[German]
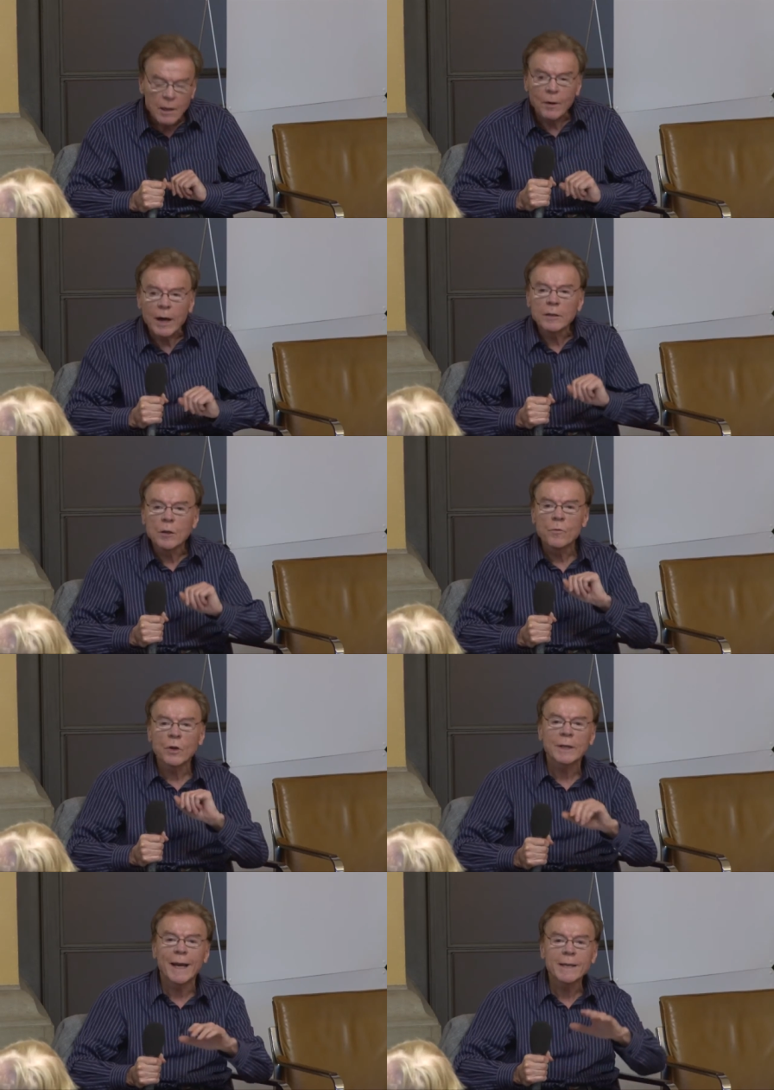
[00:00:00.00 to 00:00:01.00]
waren im
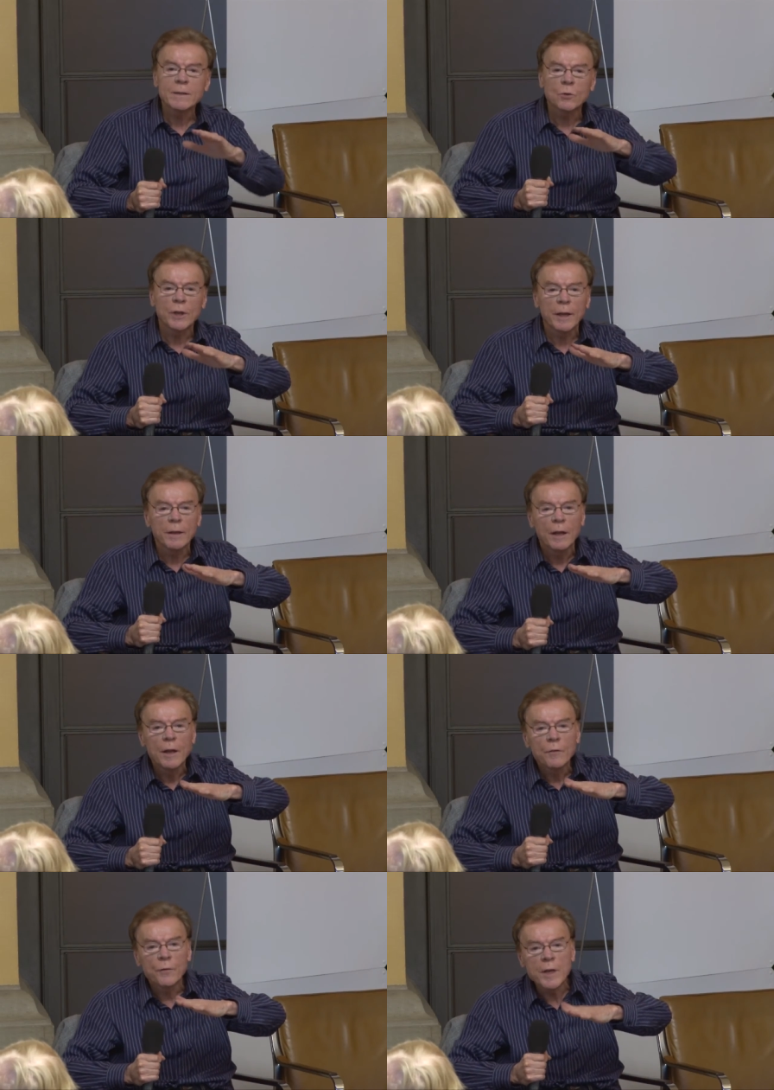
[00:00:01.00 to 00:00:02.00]
Vergleich zu den
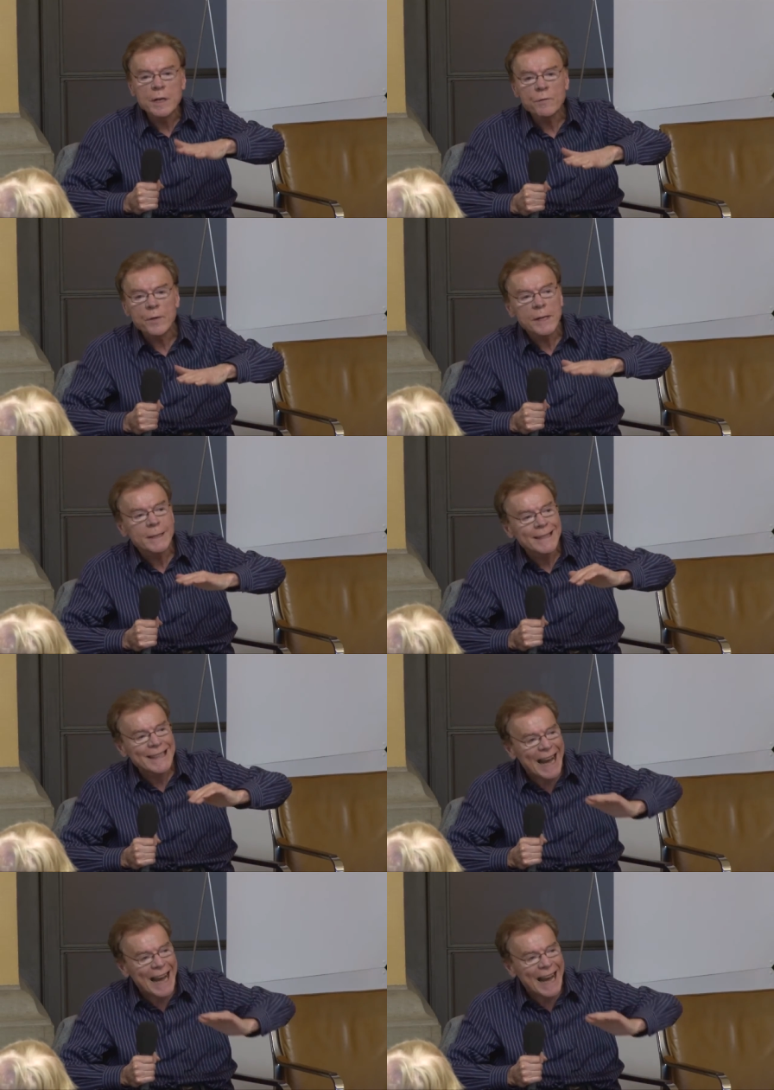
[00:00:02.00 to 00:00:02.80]
vielfältigen